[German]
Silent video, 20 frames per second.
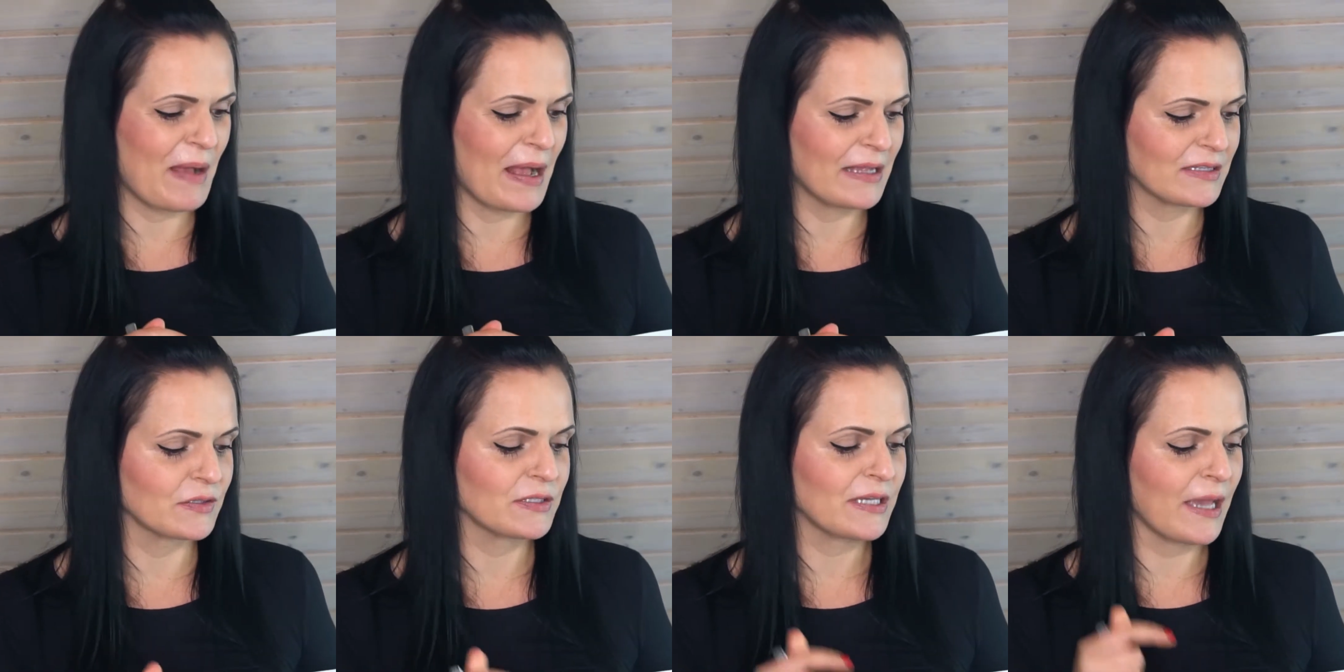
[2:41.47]

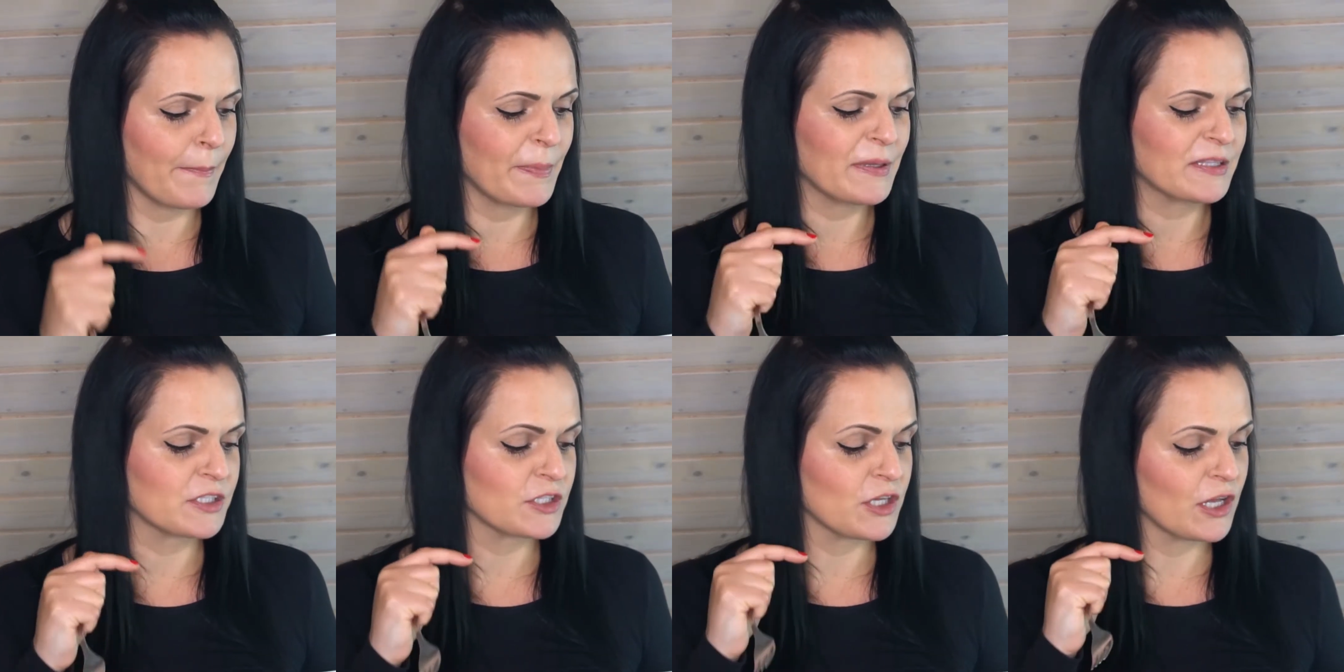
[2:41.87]
Also ich habe
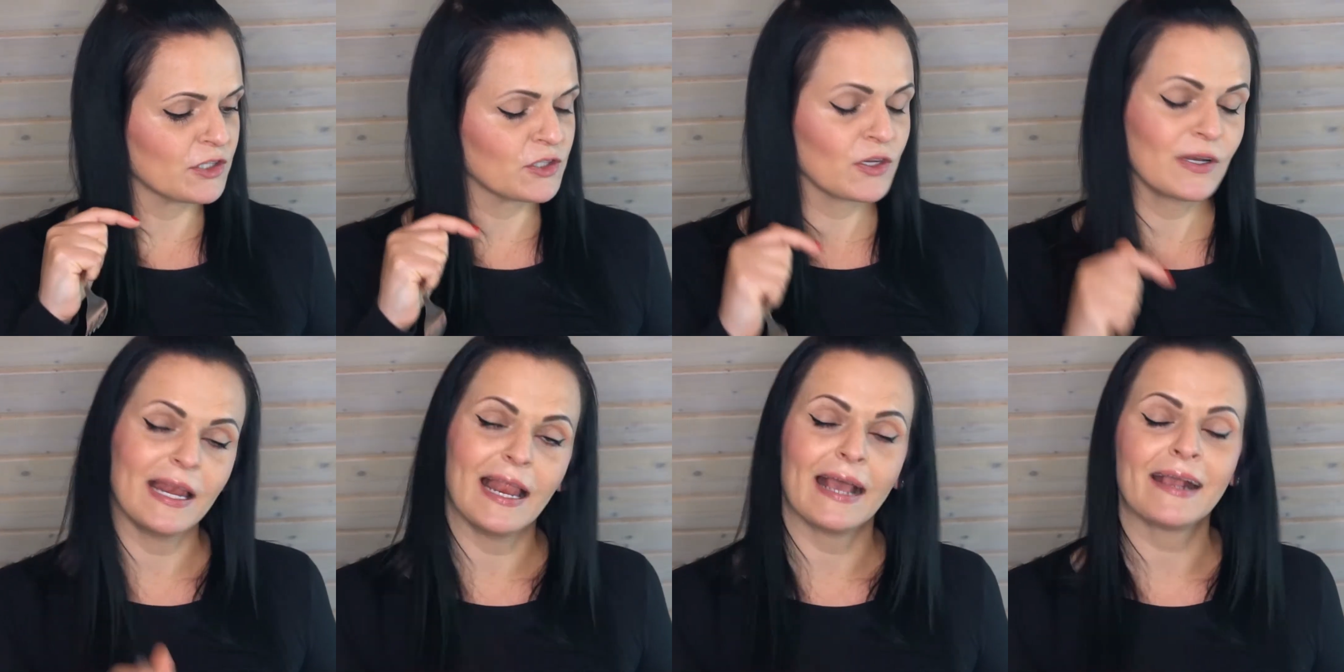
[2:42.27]
jetzt
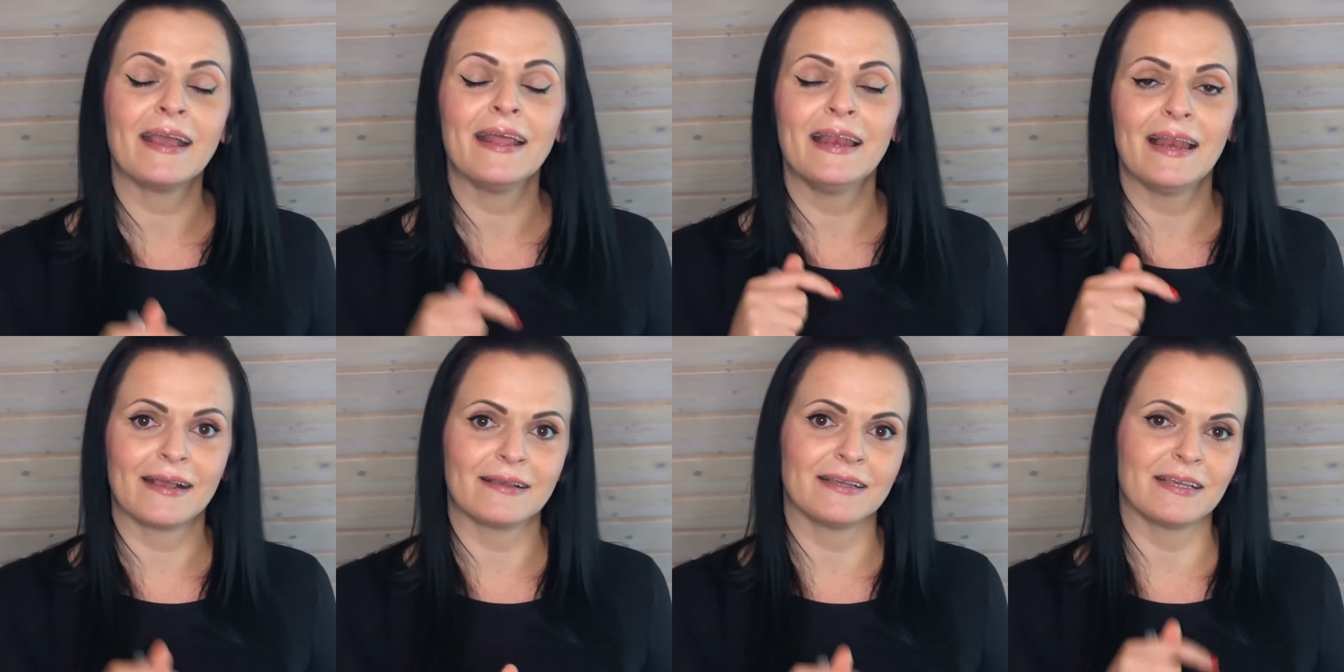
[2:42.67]
schon lange,
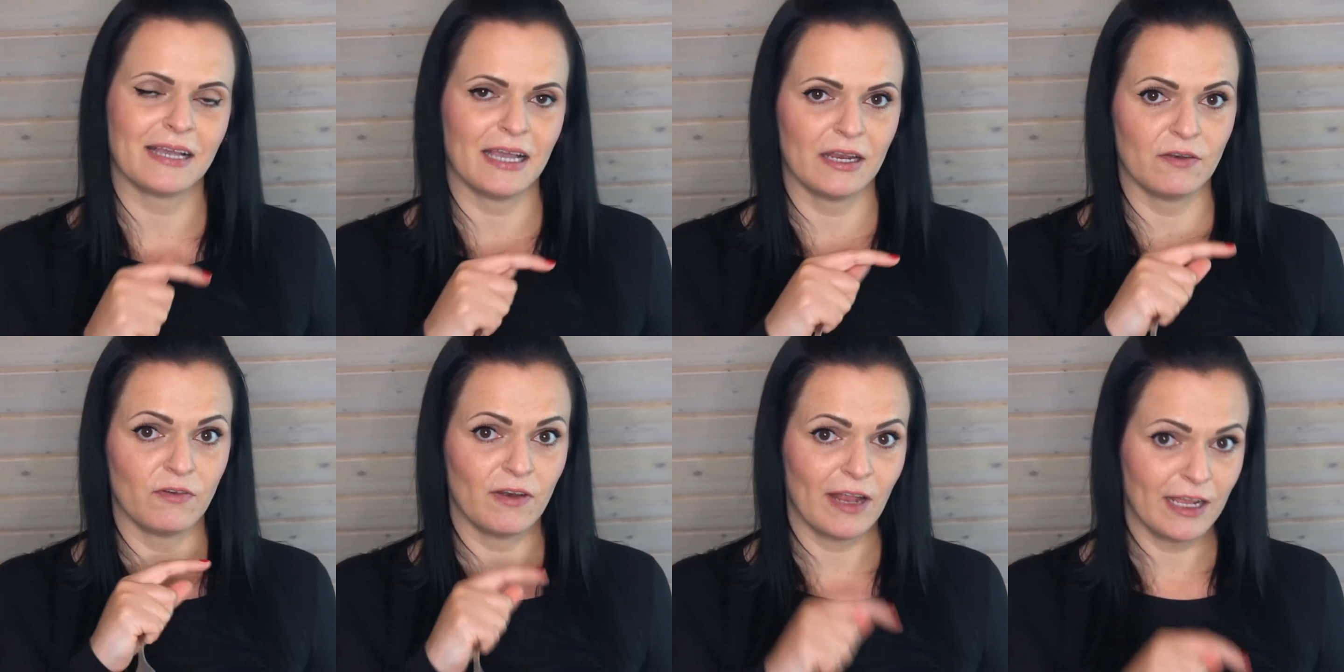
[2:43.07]
lange
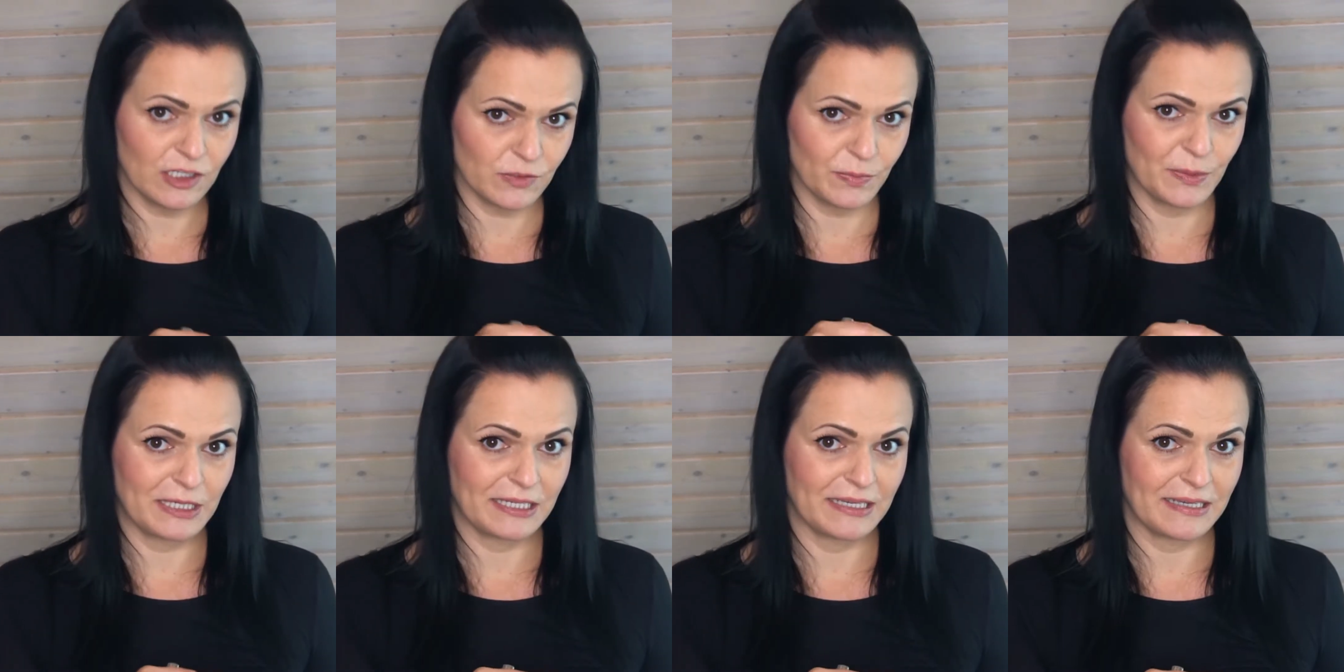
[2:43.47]
kein Fleisch
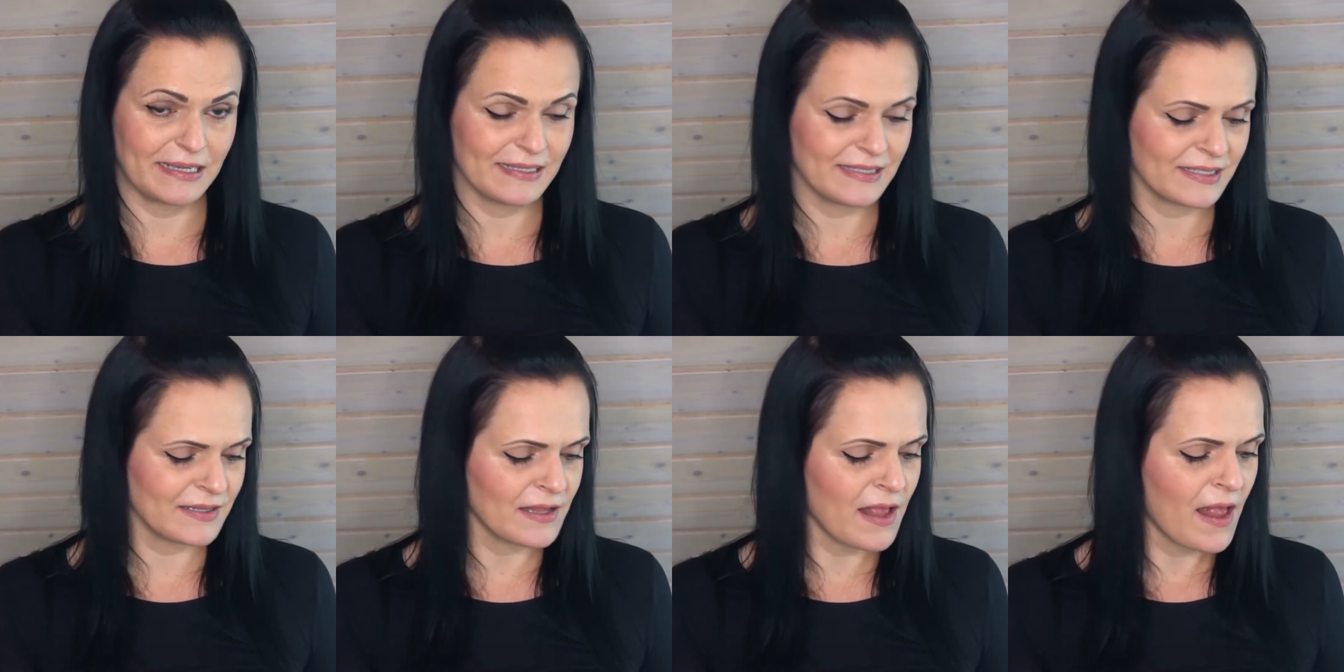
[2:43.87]
mehr
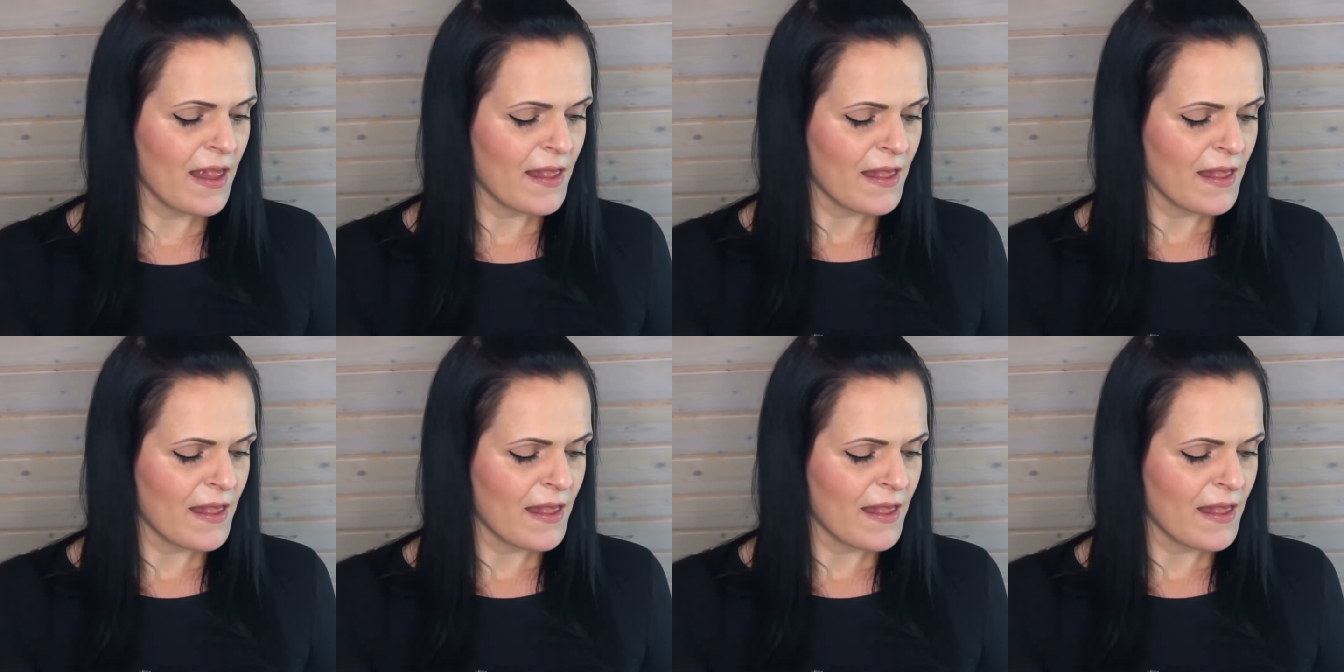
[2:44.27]
gegessen.